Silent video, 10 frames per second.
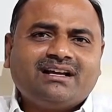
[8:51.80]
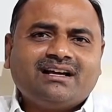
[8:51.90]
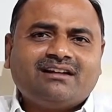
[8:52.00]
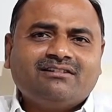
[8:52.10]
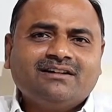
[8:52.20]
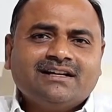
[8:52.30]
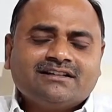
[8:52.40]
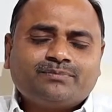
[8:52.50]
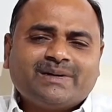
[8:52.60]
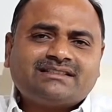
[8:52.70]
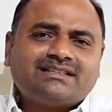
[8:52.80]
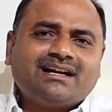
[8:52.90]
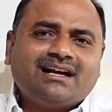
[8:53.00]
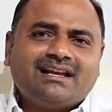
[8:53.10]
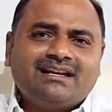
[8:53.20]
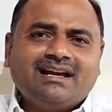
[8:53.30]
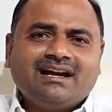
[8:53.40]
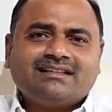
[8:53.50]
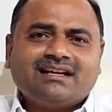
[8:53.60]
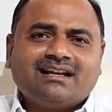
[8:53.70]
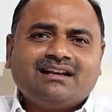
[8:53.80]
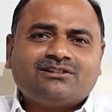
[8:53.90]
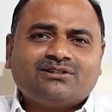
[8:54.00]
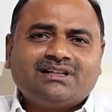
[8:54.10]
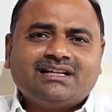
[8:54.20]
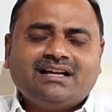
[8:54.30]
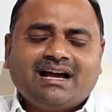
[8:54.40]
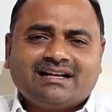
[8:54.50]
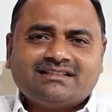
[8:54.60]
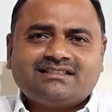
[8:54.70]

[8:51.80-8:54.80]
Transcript: గారు స్పష్టంగా అన్ని ఆధారాలతోటి అరెస్ట్